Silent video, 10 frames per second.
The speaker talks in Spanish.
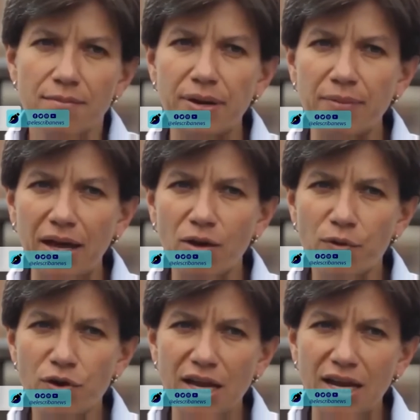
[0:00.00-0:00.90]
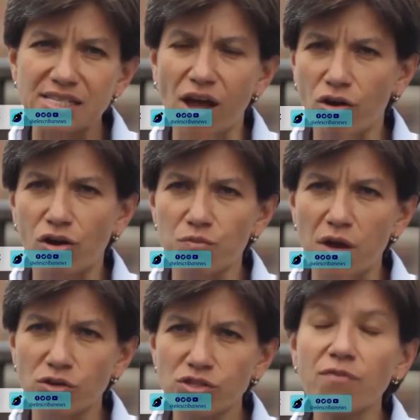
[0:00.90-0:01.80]
Primero porque el Estado
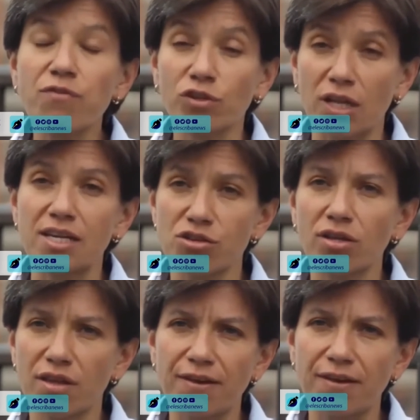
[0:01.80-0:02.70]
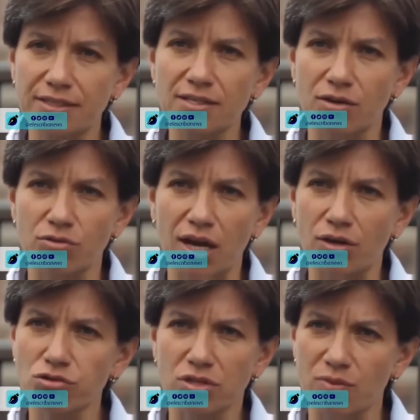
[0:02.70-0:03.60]
colombiano se fortaleció en defensa y seguridad en
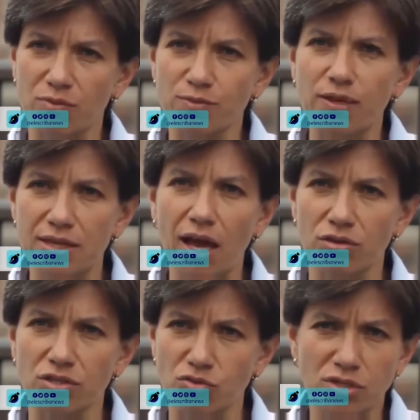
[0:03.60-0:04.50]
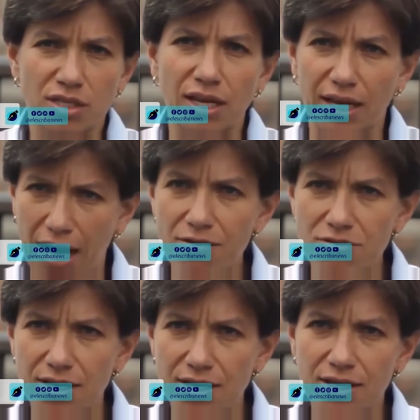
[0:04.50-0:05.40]
los últimos 20 años, eso es
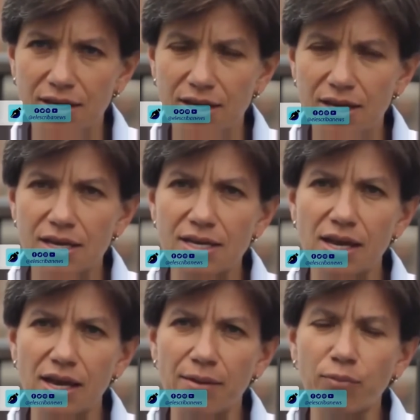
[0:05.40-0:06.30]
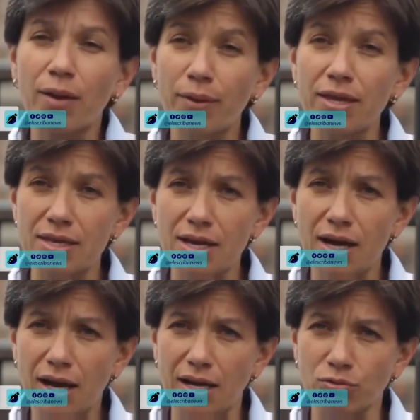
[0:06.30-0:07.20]
innegable. Y eh, en buena
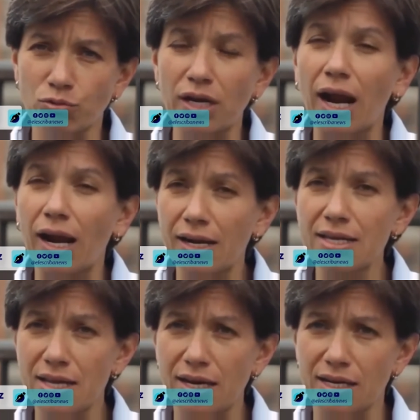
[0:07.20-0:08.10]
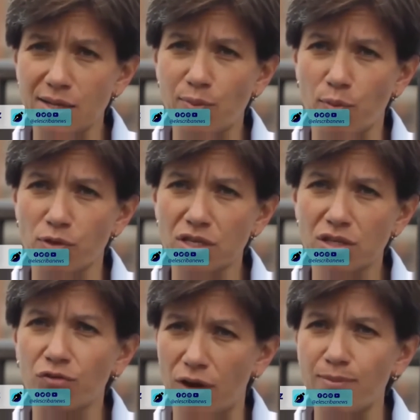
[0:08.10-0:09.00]
medida, un gran líder en ese
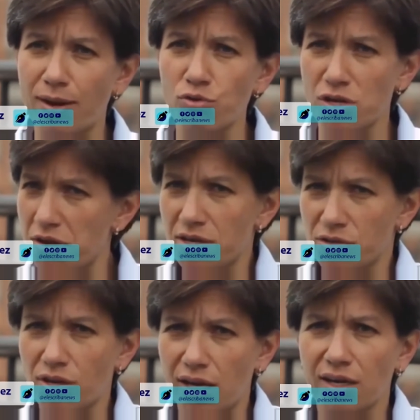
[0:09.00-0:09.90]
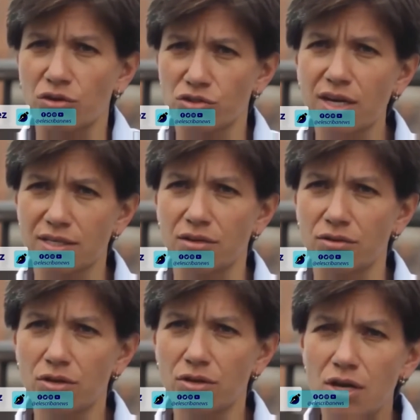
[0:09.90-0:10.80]
propósito fue Álvaro Uribe y eso hay que reconocérselo.
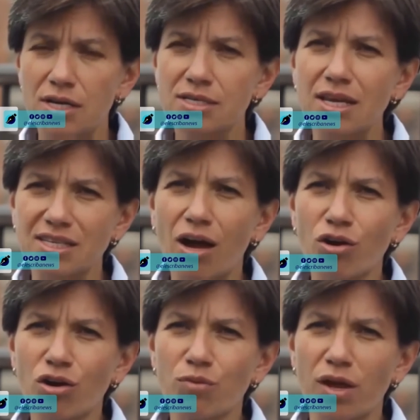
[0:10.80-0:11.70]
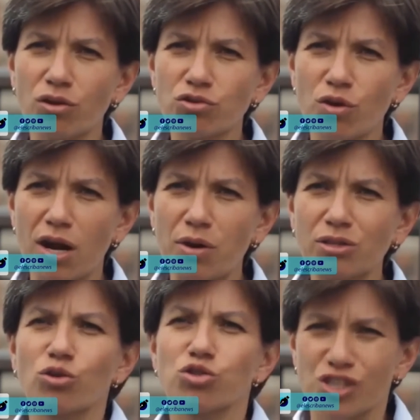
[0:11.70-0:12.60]
Si el Estado colombiano no se hubiera
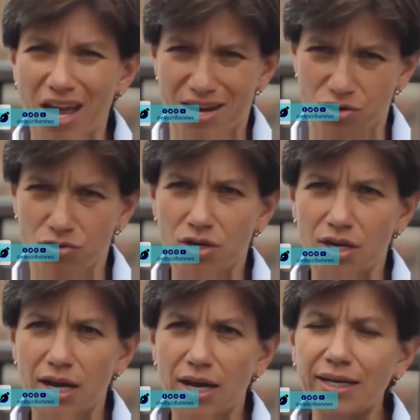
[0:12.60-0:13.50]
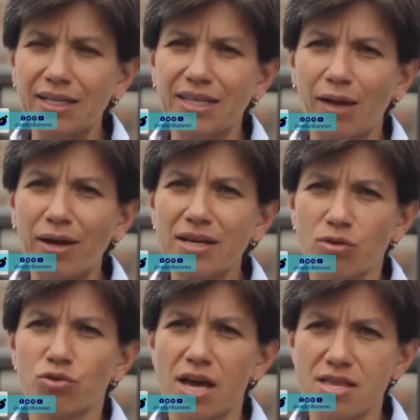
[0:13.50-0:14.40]
vuelto serio en el tema de
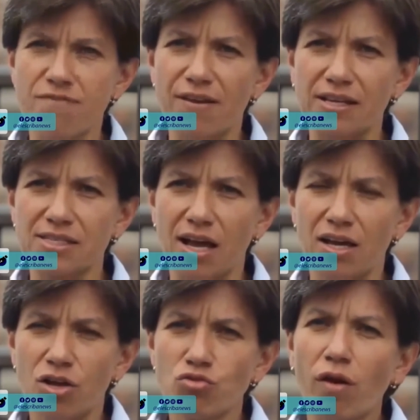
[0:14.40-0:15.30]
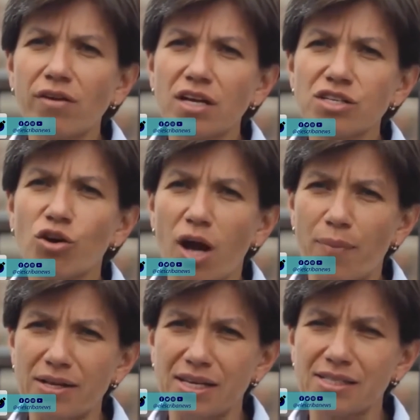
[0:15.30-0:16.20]
seguridad y defensa, no habría sido
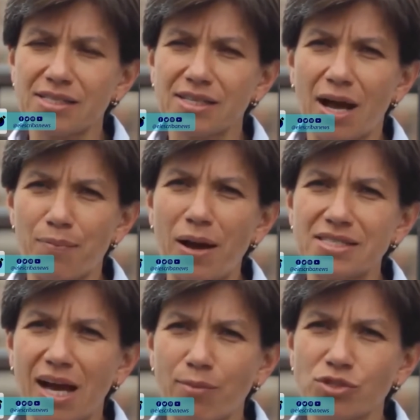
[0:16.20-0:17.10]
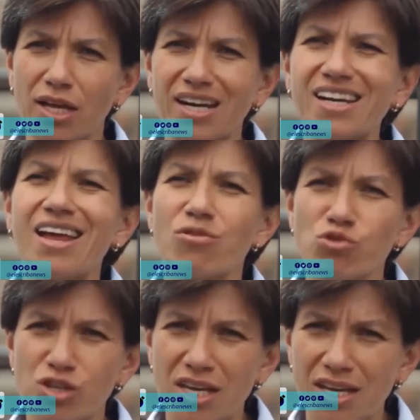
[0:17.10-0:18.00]
capaces, capaz, digamos, de
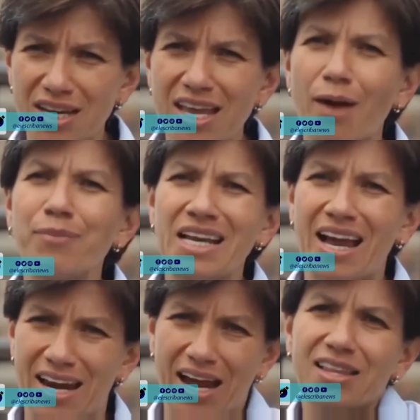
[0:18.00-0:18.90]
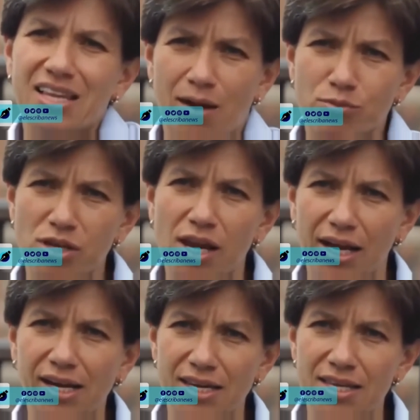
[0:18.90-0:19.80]
reducir y amilanar, digamos, a la
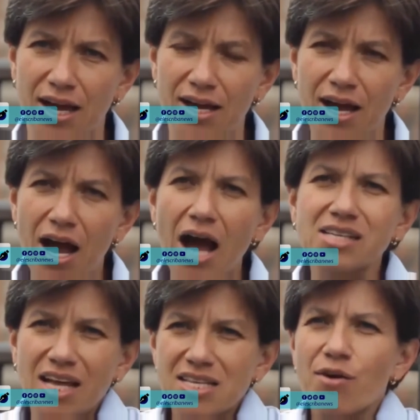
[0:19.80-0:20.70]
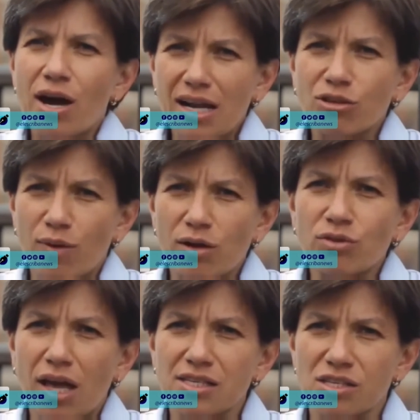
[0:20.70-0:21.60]
guerrilla hasta llevarla a tomar
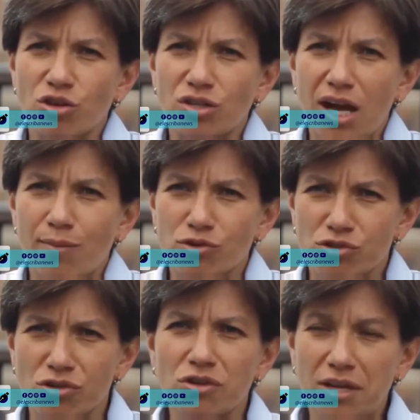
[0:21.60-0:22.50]
una decisión, digamos,